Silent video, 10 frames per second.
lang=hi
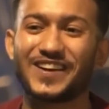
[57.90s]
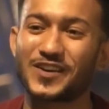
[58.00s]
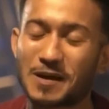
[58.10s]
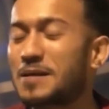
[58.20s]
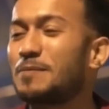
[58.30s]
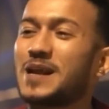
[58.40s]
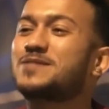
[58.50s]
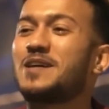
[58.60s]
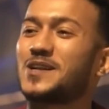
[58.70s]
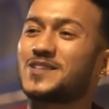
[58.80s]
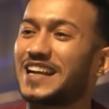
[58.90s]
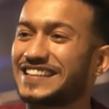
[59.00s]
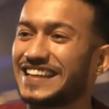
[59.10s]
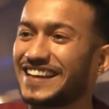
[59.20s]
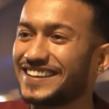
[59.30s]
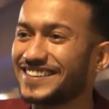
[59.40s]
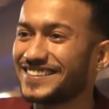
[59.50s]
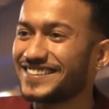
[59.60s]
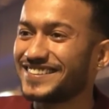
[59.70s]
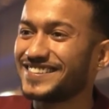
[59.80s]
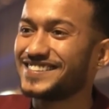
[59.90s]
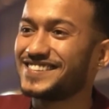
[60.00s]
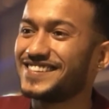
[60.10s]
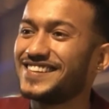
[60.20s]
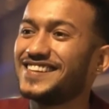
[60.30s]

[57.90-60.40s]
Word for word: और अब रिप्लेसमेंट हो जाती है